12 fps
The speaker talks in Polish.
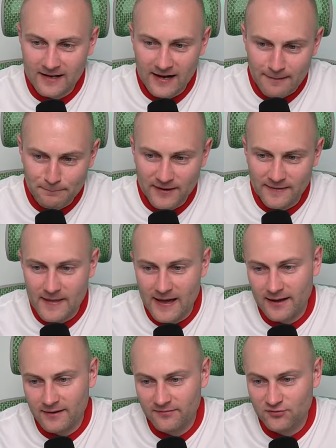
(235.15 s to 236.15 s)
chrapkę
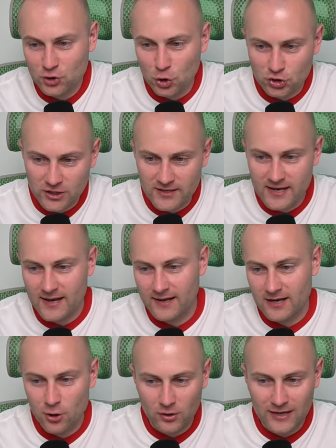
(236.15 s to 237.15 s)
na wskoczenie
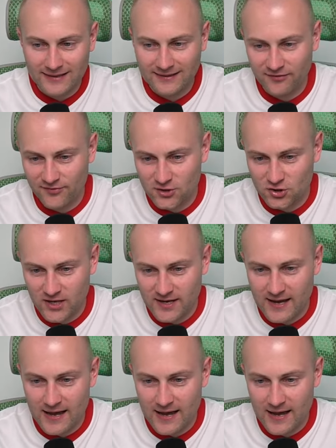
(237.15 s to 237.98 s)
lokatę wyżej,